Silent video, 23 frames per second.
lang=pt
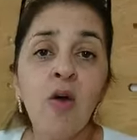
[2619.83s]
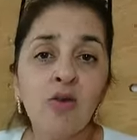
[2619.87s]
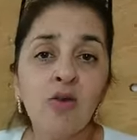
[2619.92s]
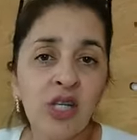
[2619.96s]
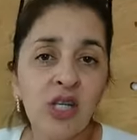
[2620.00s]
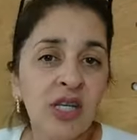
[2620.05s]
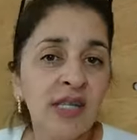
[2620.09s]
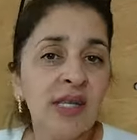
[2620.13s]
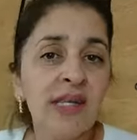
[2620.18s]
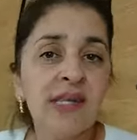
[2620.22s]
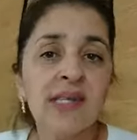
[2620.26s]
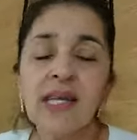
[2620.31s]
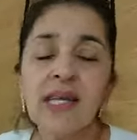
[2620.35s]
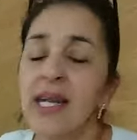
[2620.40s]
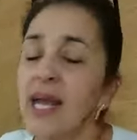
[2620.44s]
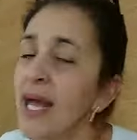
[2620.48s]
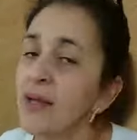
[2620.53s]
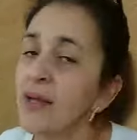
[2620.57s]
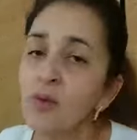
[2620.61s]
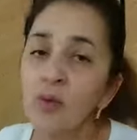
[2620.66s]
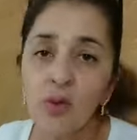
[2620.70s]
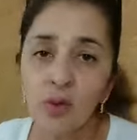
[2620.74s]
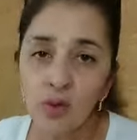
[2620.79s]
de
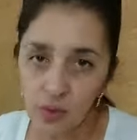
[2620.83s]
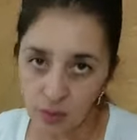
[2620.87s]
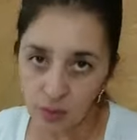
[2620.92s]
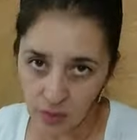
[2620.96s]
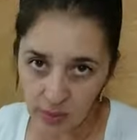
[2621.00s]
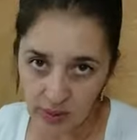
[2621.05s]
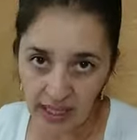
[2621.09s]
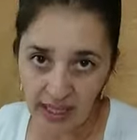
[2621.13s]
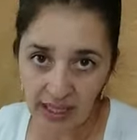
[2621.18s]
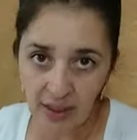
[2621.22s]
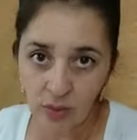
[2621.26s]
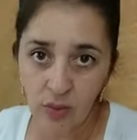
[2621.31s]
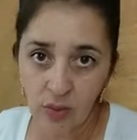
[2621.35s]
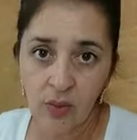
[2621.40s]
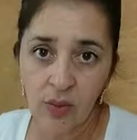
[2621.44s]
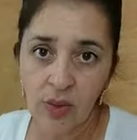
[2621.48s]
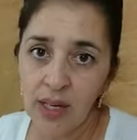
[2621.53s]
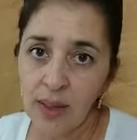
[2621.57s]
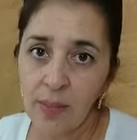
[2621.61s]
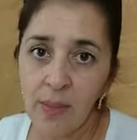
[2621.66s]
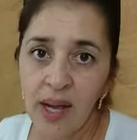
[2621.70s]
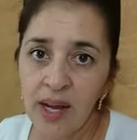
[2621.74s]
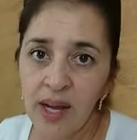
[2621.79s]
artesanato eu não tenho, não
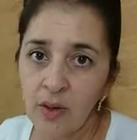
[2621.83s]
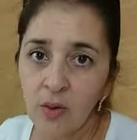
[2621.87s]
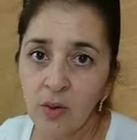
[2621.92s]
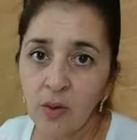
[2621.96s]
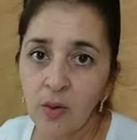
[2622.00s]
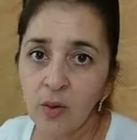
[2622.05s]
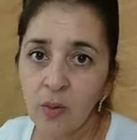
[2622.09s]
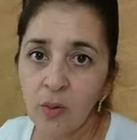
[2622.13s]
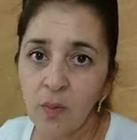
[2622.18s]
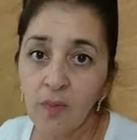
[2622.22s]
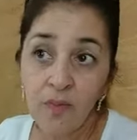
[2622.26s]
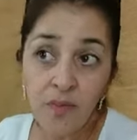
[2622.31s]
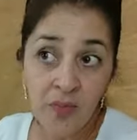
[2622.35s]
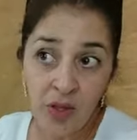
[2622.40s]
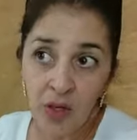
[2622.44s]
trabalho com,